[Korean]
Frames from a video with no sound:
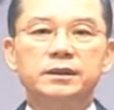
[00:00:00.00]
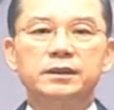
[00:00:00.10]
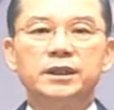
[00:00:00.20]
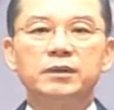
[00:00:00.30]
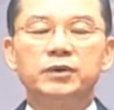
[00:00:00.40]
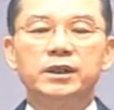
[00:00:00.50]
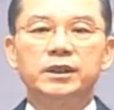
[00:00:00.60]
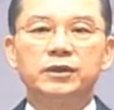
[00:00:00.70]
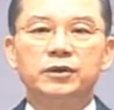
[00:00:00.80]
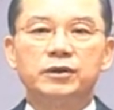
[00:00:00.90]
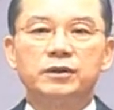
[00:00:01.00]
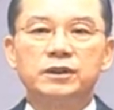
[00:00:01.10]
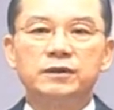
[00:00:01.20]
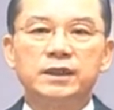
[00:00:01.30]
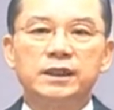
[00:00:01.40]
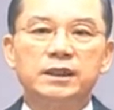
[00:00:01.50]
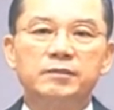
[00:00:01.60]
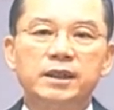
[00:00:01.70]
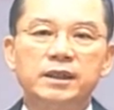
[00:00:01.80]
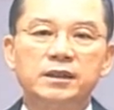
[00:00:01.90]
그 일본의 기독교 지도자들을
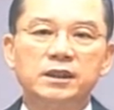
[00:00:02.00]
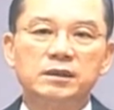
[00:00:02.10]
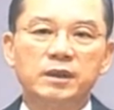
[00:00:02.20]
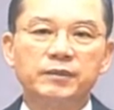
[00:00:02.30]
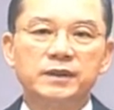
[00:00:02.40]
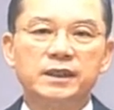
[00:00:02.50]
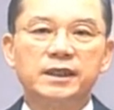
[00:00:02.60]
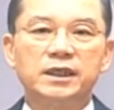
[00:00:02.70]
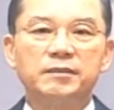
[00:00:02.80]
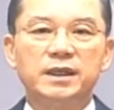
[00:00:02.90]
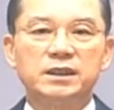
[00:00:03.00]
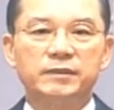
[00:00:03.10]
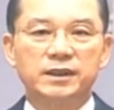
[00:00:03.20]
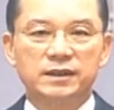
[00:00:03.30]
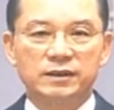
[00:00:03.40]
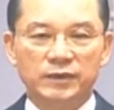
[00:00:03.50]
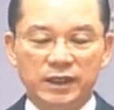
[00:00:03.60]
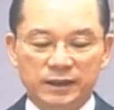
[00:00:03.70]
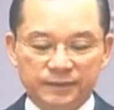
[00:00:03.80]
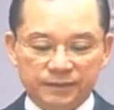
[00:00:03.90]
만나 영접하면서 이렇게
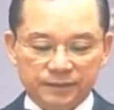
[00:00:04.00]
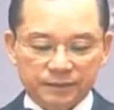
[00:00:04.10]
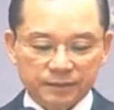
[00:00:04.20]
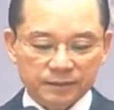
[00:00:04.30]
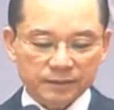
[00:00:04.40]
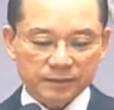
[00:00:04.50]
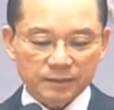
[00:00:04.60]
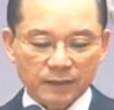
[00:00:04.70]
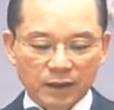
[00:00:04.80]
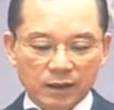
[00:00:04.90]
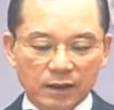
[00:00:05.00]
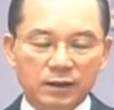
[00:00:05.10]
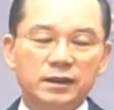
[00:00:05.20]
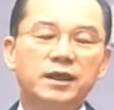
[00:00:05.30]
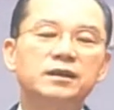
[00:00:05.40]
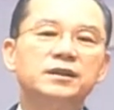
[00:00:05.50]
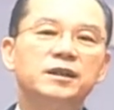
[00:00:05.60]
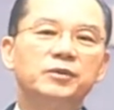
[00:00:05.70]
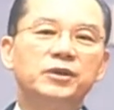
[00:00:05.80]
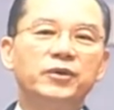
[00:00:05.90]
말씀하셨습니다. 나는
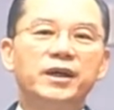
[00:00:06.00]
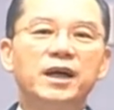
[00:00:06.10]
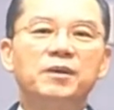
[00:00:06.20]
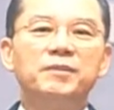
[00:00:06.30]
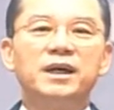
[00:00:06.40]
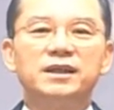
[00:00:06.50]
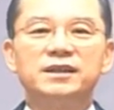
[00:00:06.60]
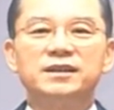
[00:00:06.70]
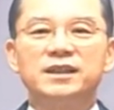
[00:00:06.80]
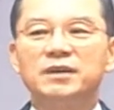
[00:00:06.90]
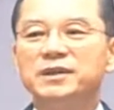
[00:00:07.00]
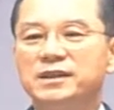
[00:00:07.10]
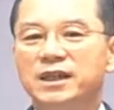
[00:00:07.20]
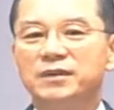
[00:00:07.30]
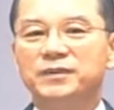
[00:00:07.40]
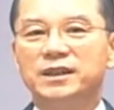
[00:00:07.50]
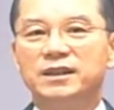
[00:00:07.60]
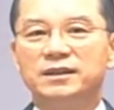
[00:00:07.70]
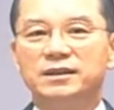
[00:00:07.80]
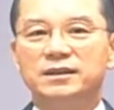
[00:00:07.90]
일본이 왜 안 망하는지 참 이상합니다.
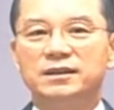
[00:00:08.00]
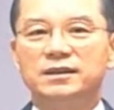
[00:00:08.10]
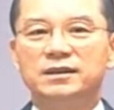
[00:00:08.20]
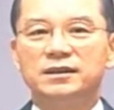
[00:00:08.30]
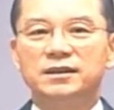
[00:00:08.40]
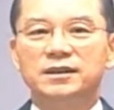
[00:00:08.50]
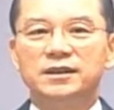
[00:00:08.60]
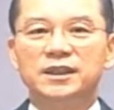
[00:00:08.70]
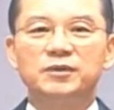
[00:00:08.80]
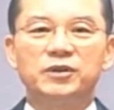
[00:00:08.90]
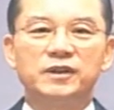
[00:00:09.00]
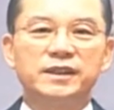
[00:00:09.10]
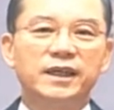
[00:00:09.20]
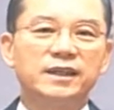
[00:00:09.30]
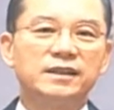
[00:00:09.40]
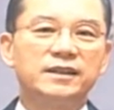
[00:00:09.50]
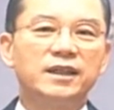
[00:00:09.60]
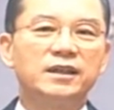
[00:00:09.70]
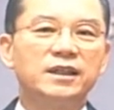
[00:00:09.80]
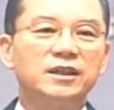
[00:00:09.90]
일본은 세계에서
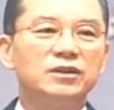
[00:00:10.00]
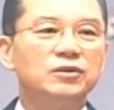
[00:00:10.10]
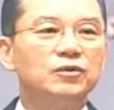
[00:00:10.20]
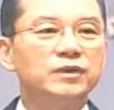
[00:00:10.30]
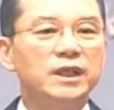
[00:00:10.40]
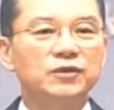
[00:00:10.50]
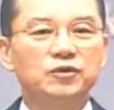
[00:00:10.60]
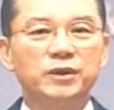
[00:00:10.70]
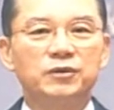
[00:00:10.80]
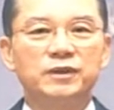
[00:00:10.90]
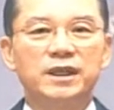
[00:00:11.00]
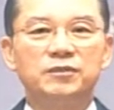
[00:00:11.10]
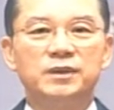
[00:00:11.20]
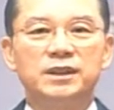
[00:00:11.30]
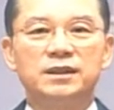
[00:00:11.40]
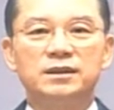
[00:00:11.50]
제일 가는 우상숭배 국가입니다.